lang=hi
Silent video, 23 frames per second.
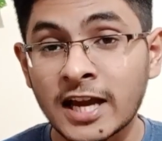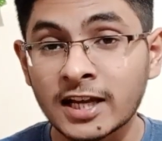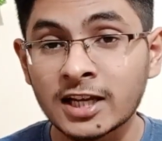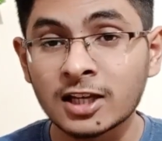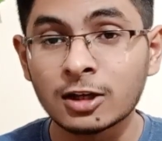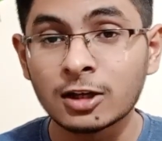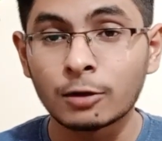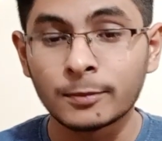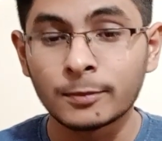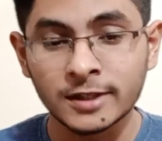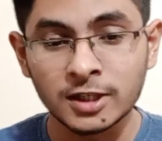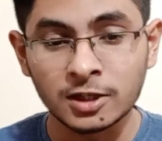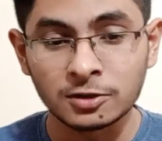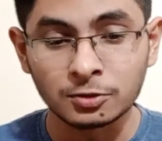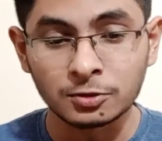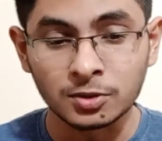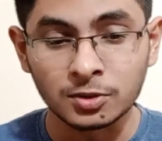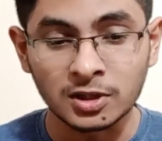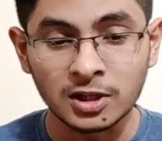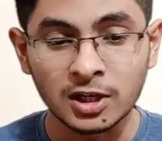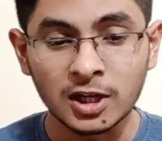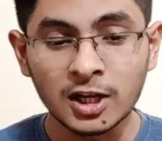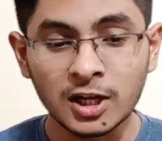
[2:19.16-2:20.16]
किलोमीटर
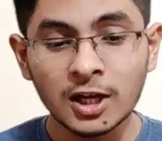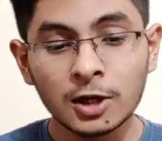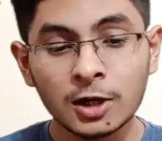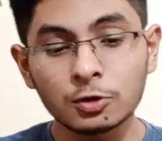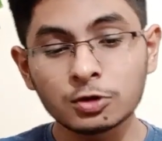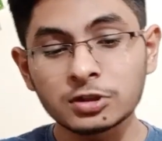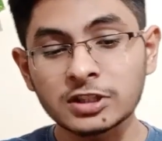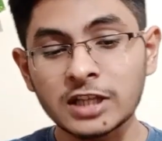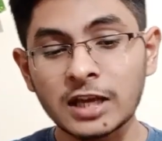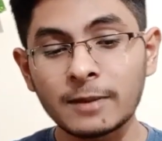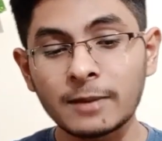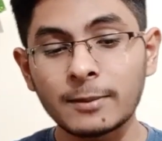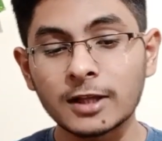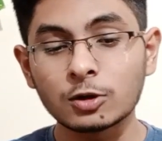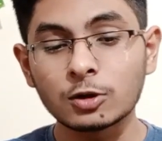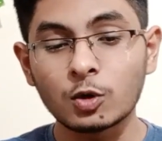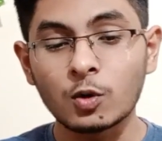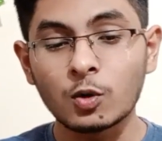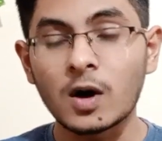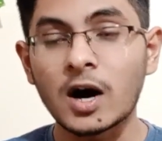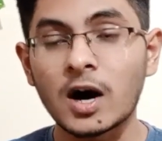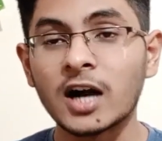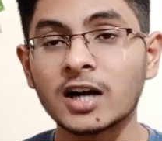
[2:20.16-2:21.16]
दूर उसके बाद
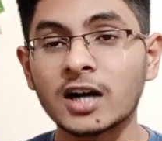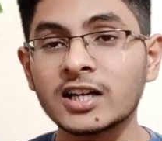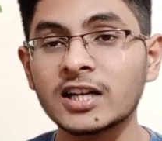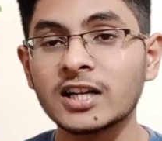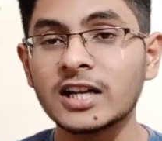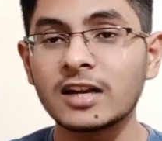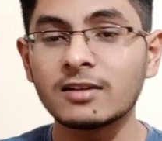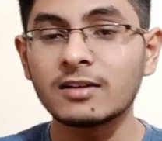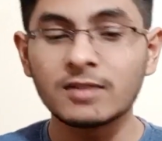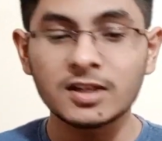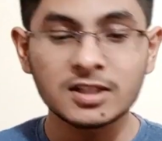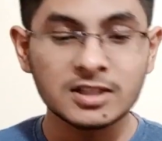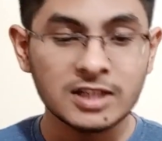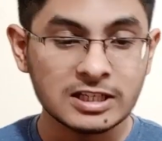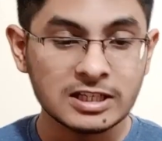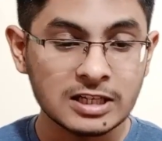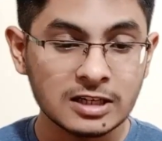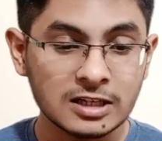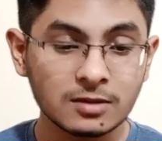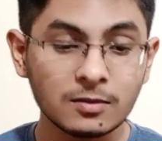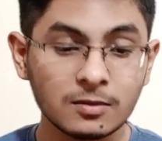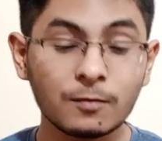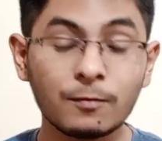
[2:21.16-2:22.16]
गुवाहाटी रेलवे
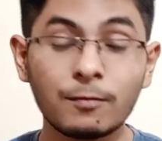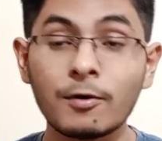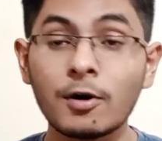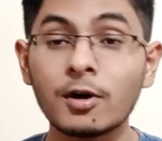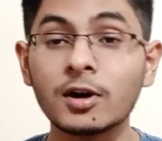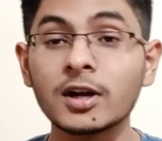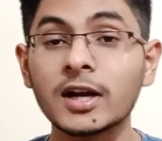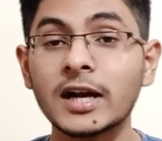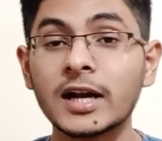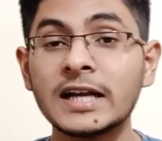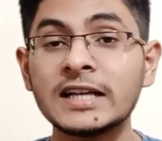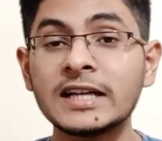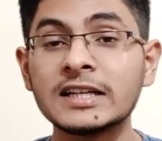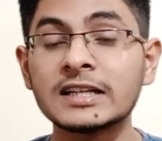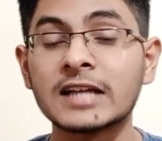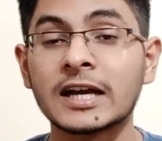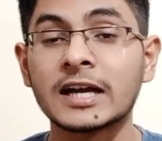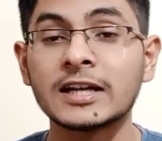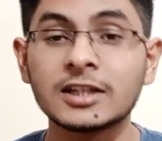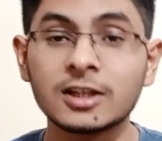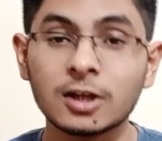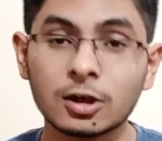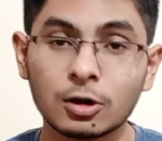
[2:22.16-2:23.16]
स्टेशन
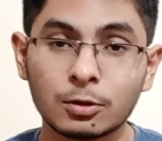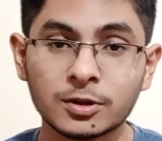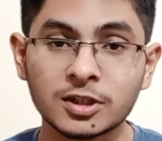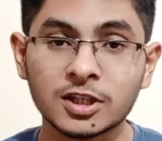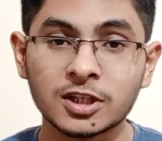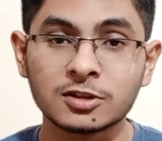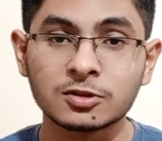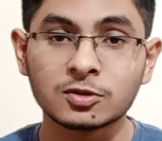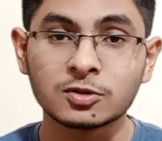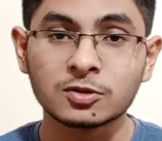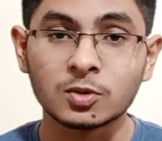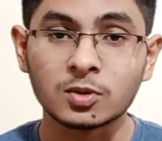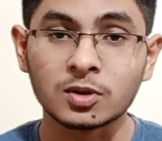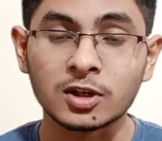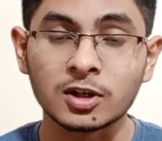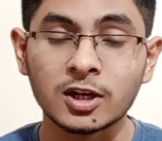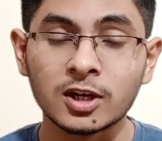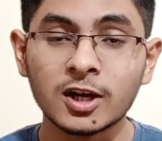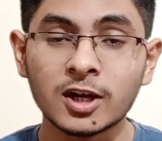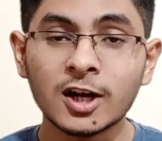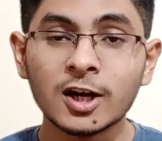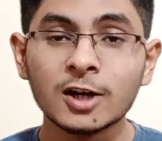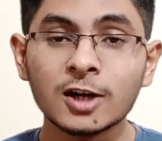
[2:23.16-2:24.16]
489 किलोमीटर दूर
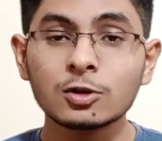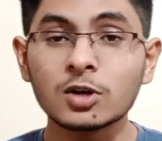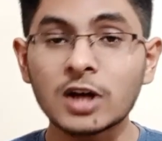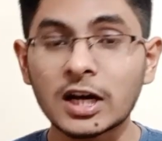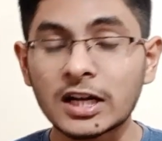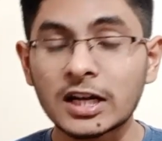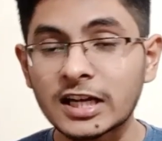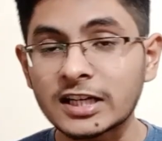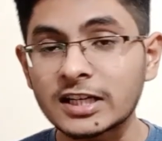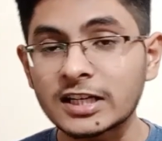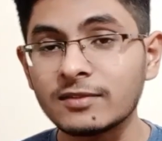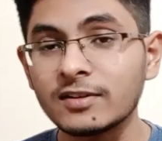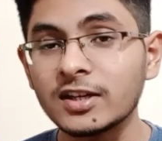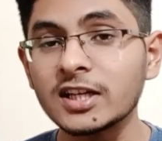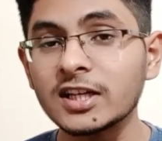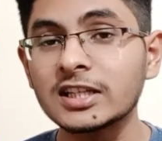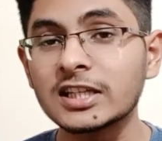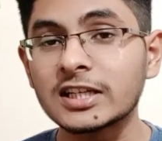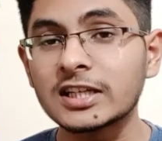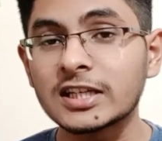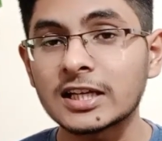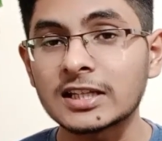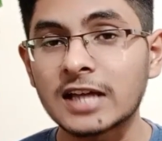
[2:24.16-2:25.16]
तो कनेक्टिविटी की
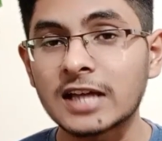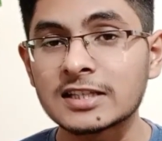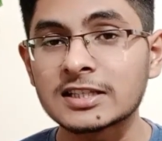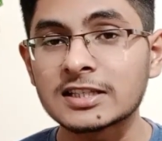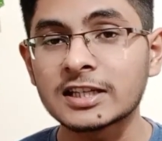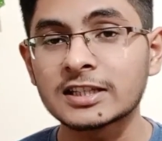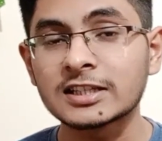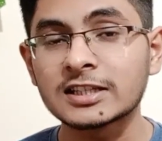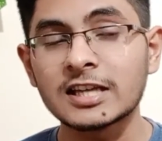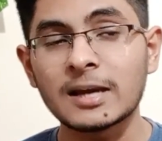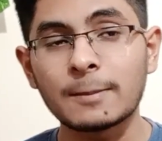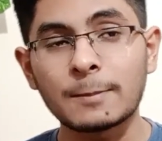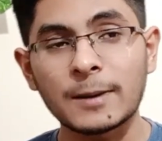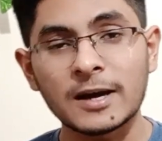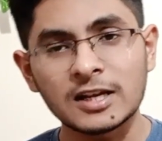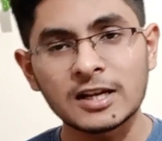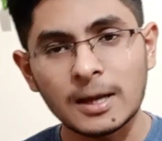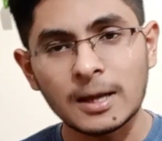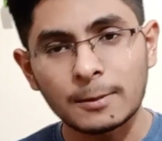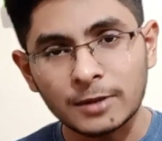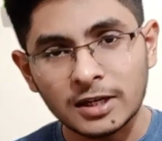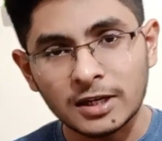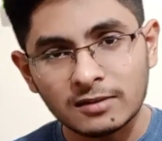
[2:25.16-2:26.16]
दिक्कत आ सकती है पहले
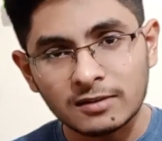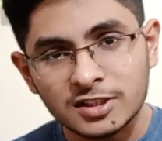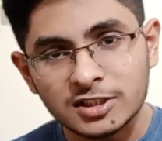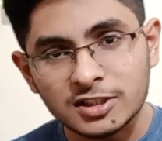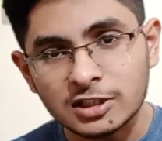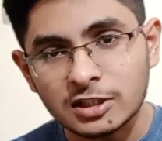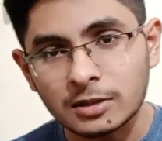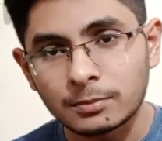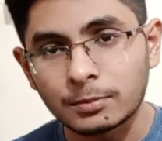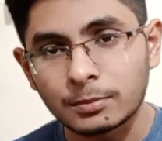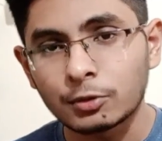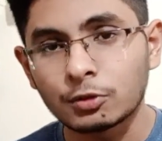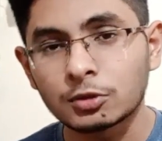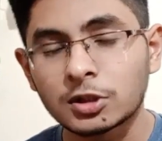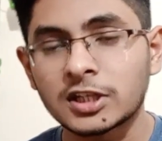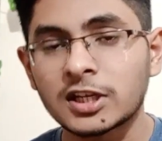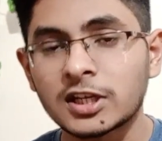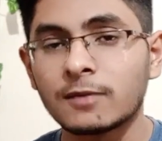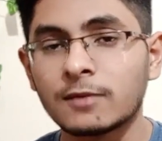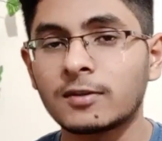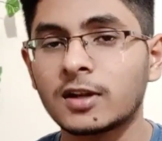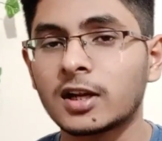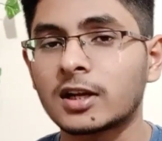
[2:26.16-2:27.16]
आप रेलवे स्टेशन पे
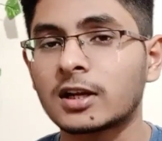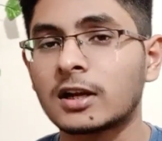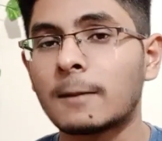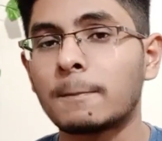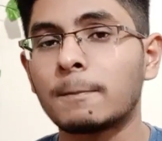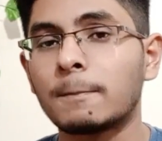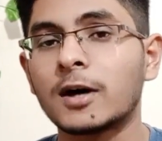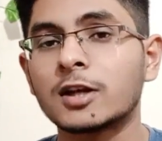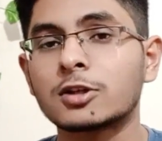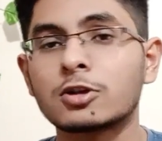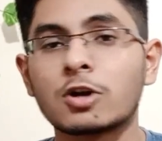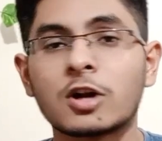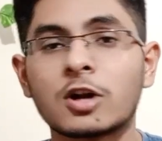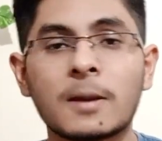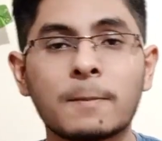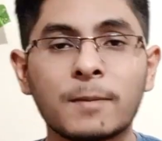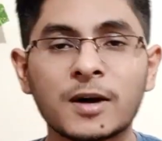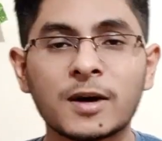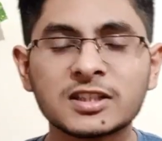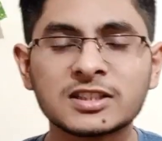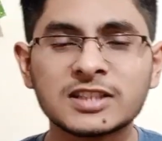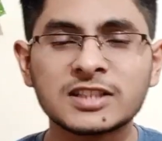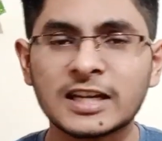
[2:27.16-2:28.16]
उतरिए फिर एक लंबा चौड़ा
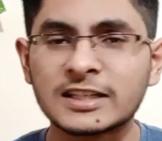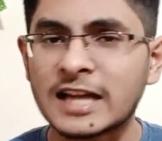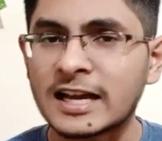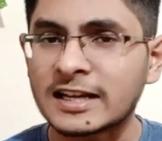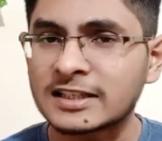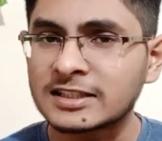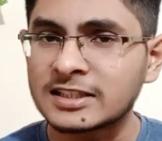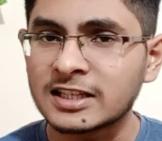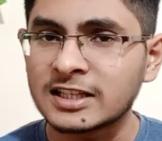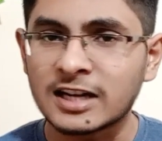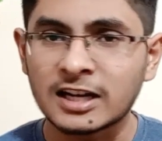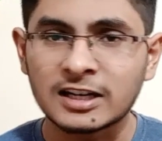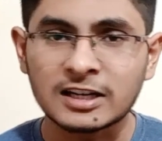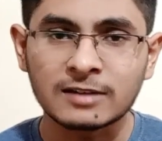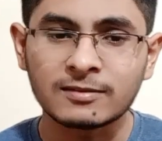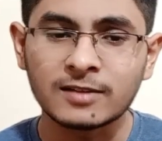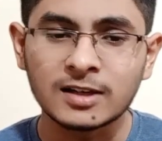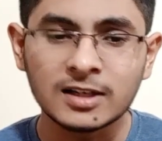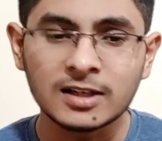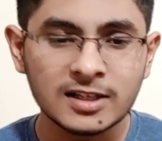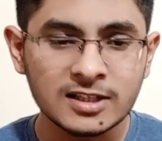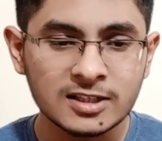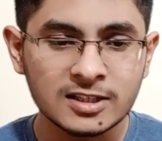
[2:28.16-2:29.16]
बस या टैक्सी का
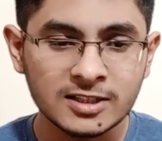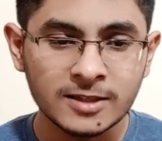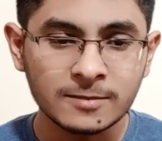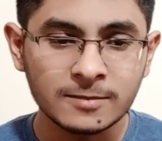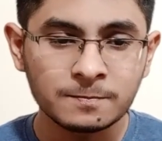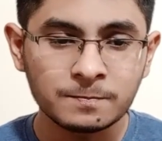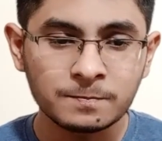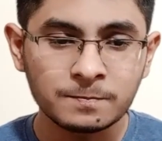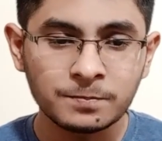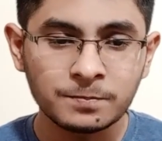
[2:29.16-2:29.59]
ट्रेवल लीजिए